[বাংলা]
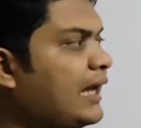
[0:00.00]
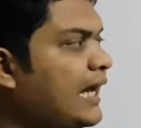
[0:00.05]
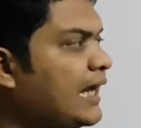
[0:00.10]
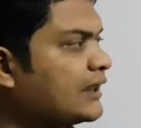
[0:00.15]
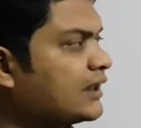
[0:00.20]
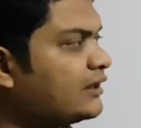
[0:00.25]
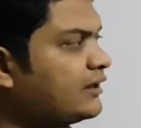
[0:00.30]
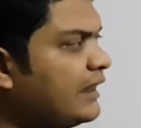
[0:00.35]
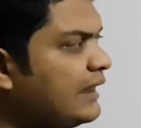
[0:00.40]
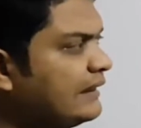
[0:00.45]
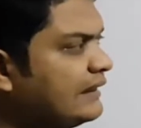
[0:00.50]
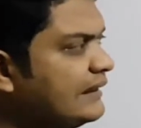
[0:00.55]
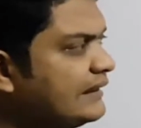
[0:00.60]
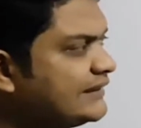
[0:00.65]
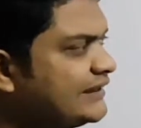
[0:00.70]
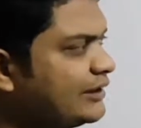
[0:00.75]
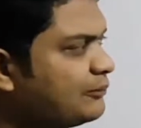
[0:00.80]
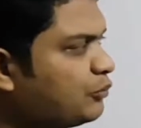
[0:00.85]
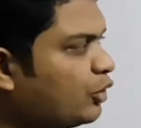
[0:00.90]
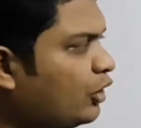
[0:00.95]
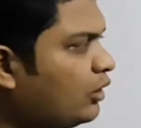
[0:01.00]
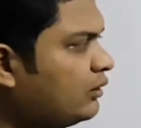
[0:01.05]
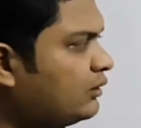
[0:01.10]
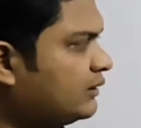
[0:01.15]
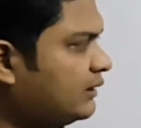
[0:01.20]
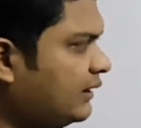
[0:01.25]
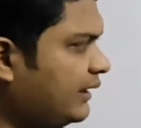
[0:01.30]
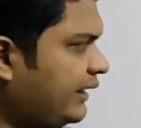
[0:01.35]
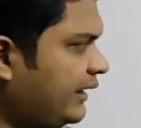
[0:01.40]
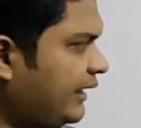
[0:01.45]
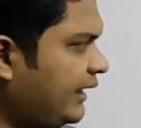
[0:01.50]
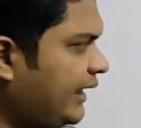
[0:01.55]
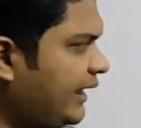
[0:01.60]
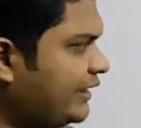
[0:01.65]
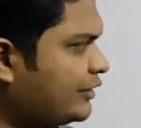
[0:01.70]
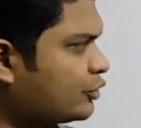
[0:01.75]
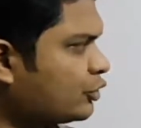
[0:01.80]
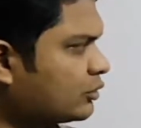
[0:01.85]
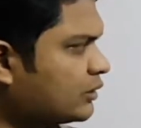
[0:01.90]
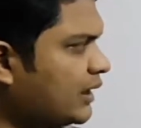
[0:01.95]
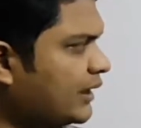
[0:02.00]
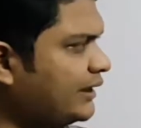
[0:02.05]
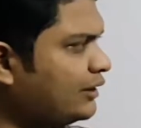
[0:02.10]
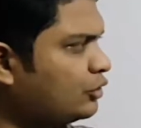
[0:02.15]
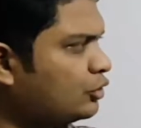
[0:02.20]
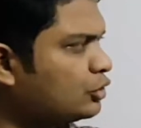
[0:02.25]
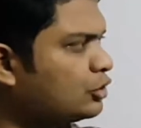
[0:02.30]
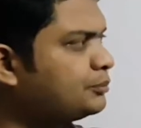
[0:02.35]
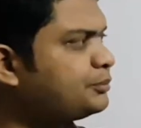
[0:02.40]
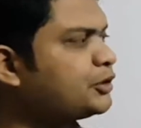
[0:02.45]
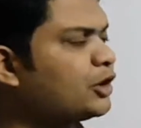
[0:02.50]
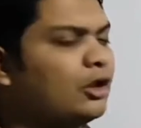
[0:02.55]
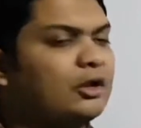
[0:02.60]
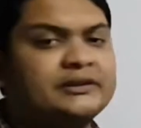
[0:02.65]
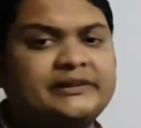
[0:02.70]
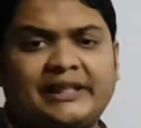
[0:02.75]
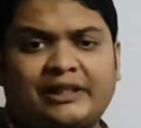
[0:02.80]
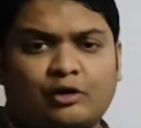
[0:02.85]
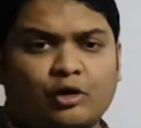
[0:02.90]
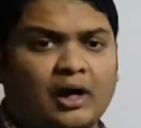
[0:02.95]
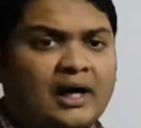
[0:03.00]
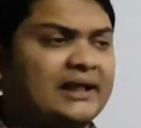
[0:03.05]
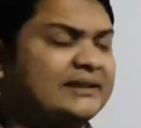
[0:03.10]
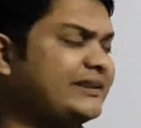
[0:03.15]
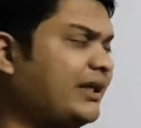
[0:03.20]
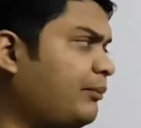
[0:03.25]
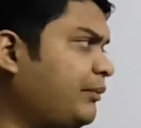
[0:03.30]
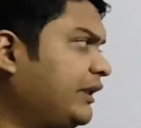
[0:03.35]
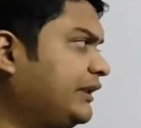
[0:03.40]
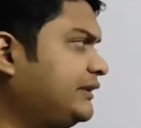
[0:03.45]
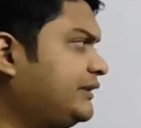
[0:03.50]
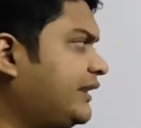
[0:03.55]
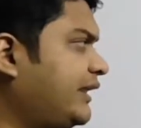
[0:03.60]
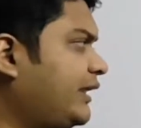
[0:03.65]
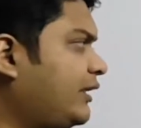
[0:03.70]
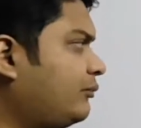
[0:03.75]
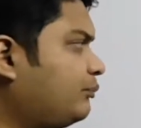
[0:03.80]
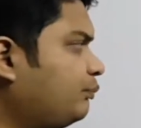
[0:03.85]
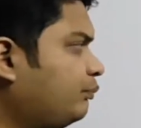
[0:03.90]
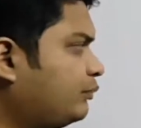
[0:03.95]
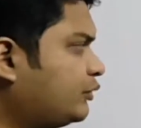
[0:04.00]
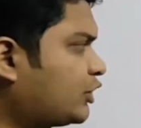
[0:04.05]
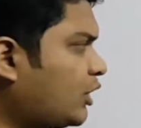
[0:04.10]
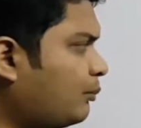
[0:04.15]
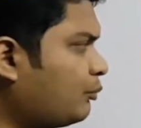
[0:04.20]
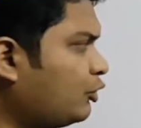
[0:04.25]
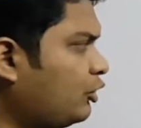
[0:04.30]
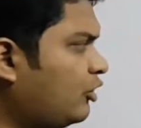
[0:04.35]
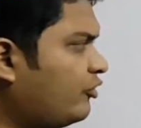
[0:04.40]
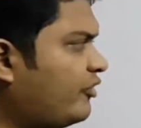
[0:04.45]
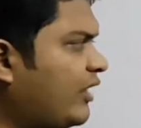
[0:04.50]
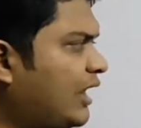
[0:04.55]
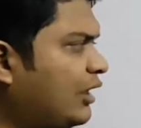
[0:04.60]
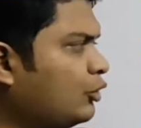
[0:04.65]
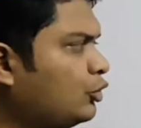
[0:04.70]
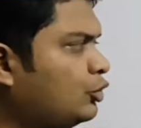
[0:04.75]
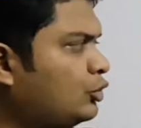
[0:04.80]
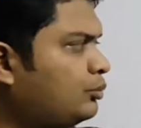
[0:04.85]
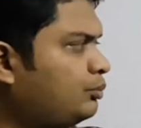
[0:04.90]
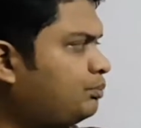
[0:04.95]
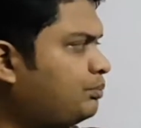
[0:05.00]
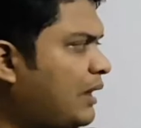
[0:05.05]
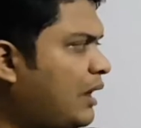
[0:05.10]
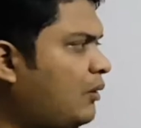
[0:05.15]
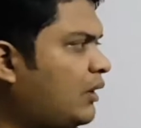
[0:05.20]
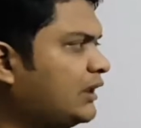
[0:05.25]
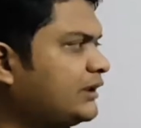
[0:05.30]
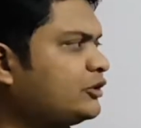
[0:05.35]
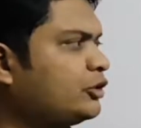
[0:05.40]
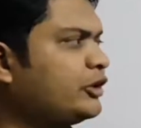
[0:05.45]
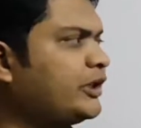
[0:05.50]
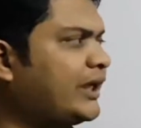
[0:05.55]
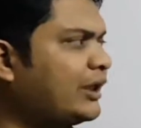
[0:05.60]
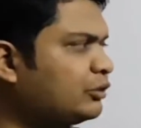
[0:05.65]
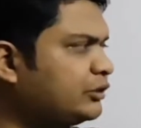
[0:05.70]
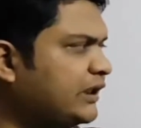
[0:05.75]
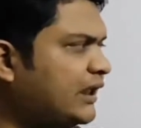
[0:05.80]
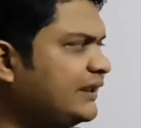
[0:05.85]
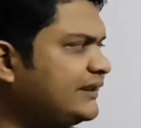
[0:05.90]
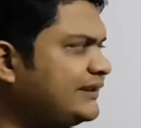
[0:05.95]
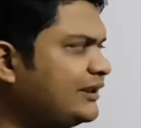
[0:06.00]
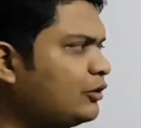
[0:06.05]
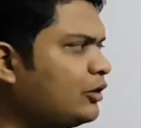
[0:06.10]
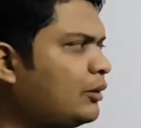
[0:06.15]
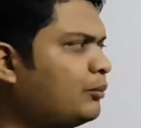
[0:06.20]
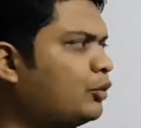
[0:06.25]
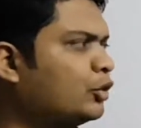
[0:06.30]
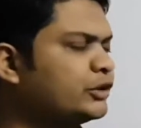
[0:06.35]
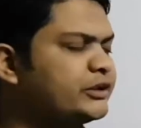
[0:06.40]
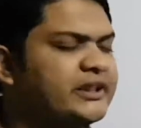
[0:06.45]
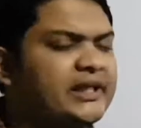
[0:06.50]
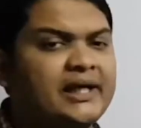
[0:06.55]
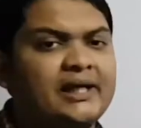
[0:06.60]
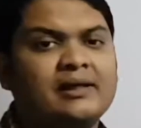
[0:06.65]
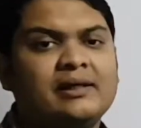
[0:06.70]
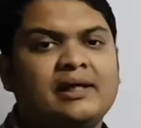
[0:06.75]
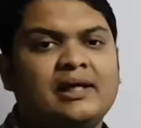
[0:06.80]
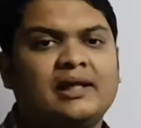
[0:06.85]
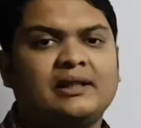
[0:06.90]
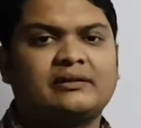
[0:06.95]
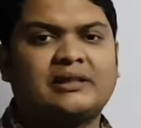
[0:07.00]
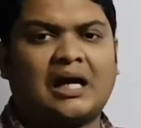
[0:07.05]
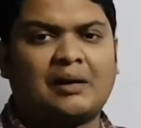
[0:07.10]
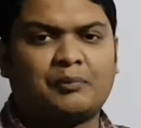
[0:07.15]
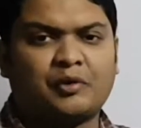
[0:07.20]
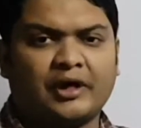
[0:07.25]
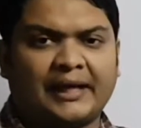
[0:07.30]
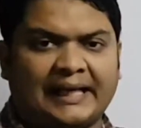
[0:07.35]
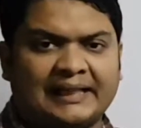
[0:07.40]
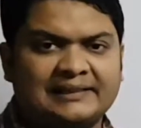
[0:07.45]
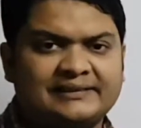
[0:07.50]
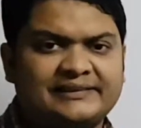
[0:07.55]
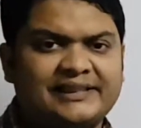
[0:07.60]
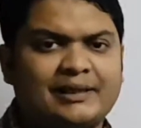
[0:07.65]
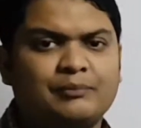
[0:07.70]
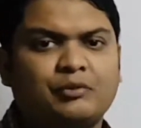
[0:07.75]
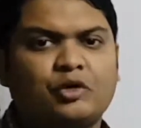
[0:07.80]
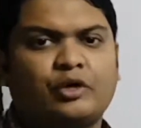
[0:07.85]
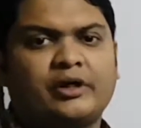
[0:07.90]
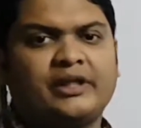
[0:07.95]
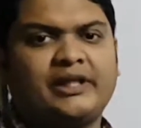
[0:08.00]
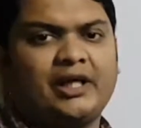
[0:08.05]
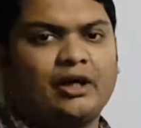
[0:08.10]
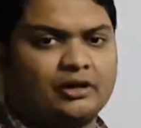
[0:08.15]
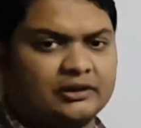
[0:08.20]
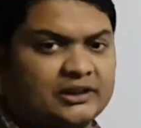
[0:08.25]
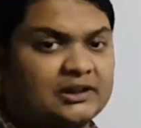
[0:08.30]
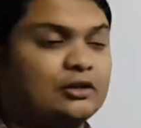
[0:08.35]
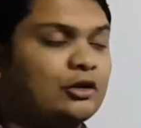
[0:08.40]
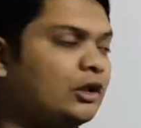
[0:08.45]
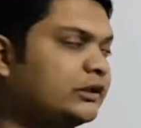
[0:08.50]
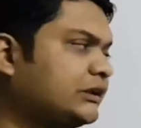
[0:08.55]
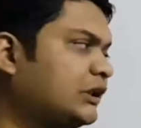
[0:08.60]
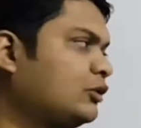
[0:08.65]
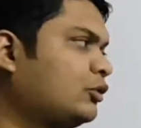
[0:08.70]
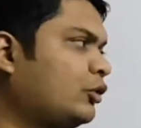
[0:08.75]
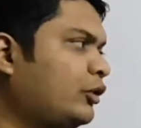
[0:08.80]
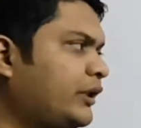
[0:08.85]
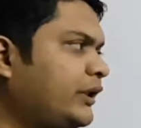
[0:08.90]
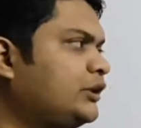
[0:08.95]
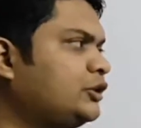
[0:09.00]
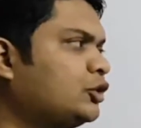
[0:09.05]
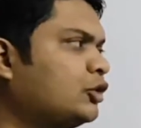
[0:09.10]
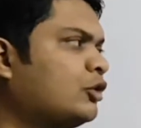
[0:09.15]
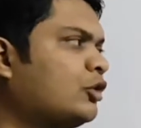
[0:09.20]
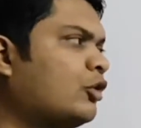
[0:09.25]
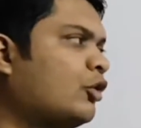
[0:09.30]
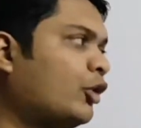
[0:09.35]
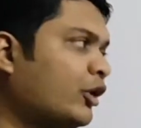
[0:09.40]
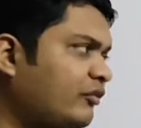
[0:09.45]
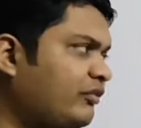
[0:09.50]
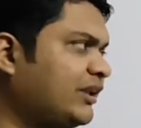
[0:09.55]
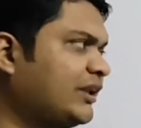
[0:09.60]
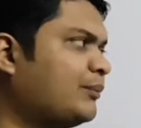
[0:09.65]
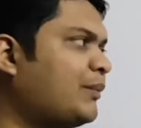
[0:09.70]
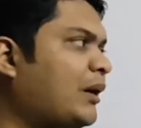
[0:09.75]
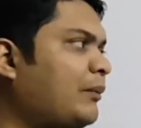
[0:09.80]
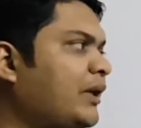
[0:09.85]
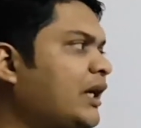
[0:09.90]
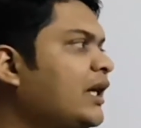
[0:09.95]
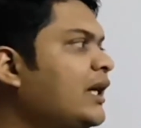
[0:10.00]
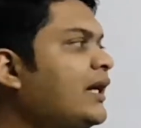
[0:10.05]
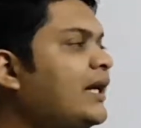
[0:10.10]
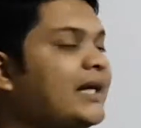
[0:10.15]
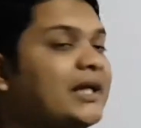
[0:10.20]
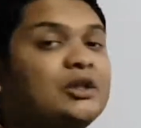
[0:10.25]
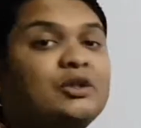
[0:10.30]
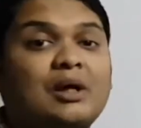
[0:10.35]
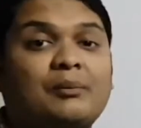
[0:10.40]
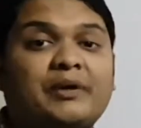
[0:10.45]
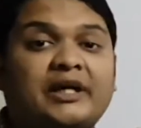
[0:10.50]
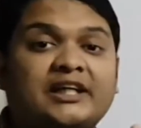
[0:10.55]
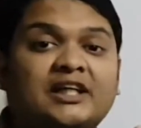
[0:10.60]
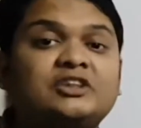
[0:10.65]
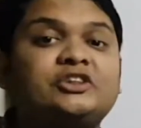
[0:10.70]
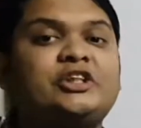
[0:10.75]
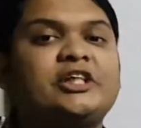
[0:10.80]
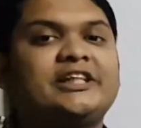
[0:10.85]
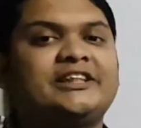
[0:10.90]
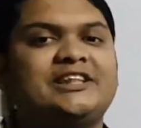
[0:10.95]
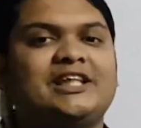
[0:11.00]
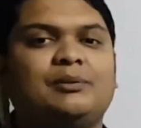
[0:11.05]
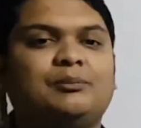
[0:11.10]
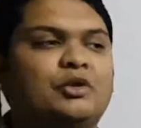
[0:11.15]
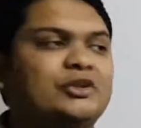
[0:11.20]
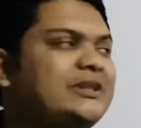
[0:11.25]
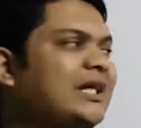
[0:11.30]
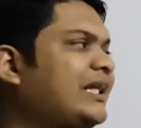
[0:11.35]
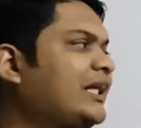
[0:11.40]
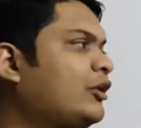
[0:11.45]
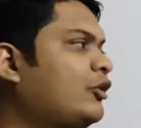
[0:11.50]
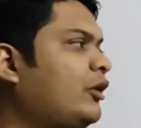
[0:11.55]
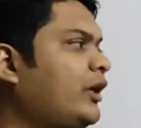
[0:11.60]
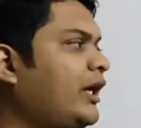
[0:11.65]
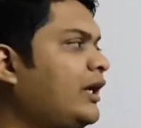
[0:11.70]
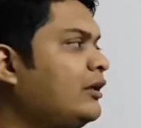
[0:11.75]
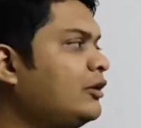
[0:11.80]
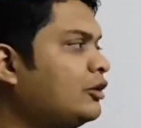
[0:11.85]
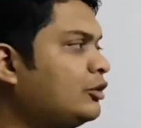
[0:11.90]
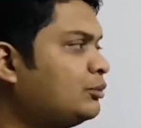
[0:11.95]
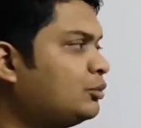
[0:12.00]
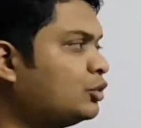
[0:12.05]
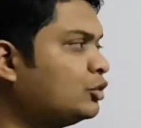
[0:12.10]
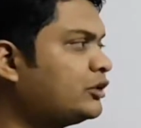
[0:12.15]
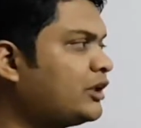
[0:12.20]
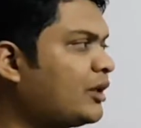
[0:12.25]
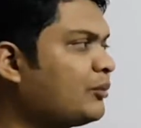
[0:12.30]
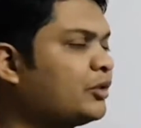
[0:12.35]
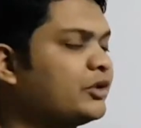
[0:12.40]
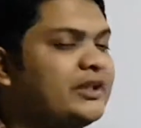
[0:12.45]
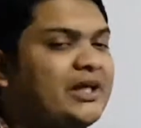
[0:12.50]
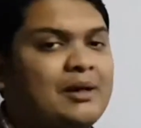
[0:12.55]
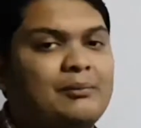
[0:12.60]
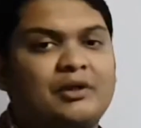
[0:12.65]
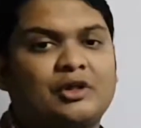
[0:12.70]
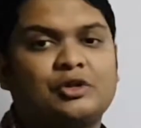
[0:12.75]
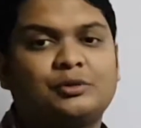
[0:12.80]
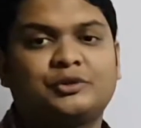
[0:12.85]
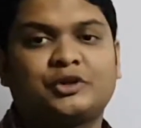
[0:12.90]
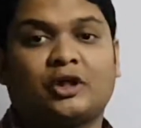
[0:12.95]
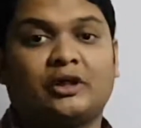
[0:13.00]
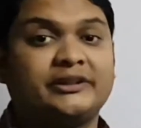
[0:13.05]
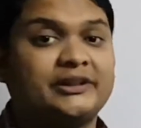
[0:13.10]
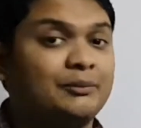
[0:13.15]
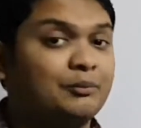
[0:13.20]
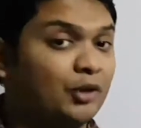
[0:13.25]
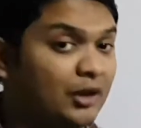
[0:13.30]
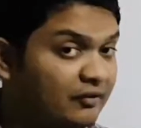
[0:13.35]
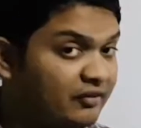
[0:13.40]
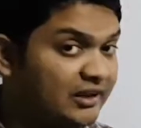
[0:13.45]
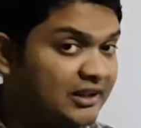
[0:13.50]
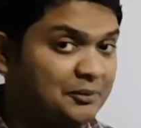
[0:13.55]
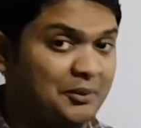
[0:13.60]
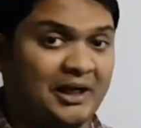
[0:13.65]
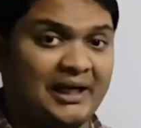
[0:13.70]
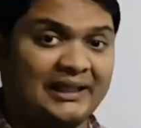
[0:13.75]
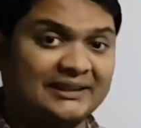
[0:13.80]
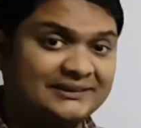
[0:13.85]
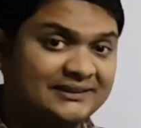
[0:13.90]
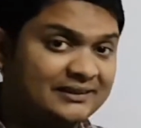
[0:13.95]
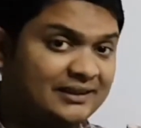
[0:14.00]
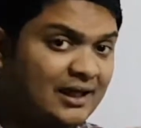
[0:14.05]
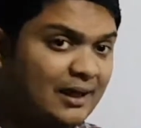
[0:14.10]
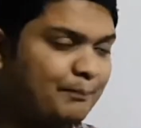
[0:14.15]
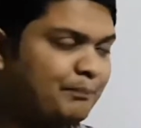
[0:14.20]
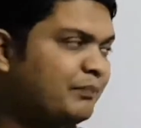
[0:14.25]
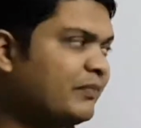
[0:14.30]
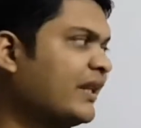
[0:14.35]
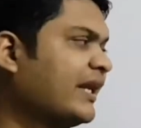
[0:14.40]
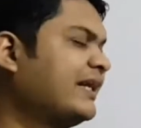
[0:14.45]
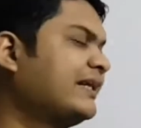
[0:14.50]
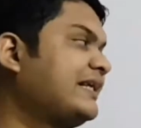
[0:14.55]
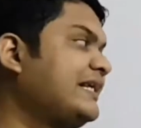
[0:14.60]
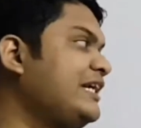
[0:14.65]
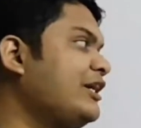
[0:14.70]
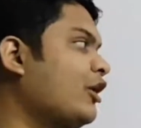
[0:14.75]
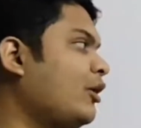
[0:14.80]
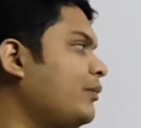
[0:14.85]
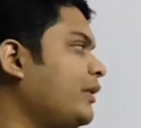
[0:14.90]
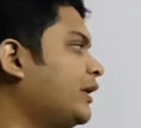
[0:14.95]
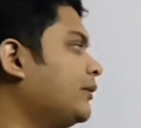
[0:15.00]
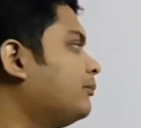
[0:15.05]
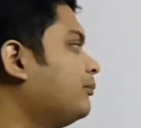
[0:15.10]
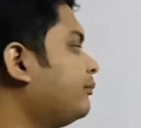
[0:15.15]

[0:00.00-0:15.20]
একটা টেকনিক শিখবো এই যোগটা কিন্তু খুব সহজেই করা যাবে যে সবগুলো ভ্যালু পাওয়ার যদি কেউ জানে সেগুলো বসিয়ে তারপরে এলসিএম করে দিয়ে অর্থাৎ লসাও করে দিয়ে যোগ করে ফেলতে পারবে কিন্তু আমরা একটা ট্রিক শিখবো যাতে করে মুহূর্তের মধ্যে আমরা খুব সহজেই বলে ফেলতে পারি অ্যান্সারটা কি হবে